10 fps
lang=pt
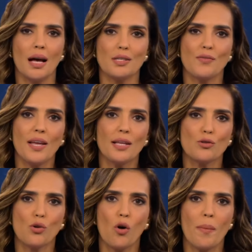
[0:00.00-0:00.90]
As
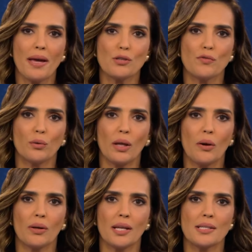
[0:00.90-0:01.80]
vendas do comércio
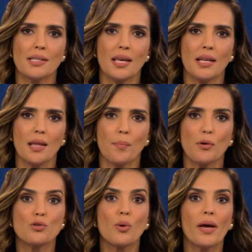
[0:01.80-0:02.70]
voltaram a crescer
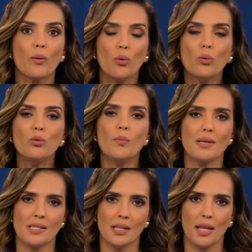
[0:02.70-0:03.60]
depois do recuo no
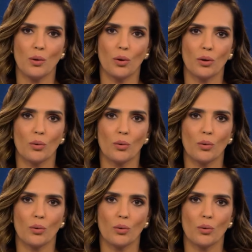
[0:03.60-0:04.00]
mês anterior.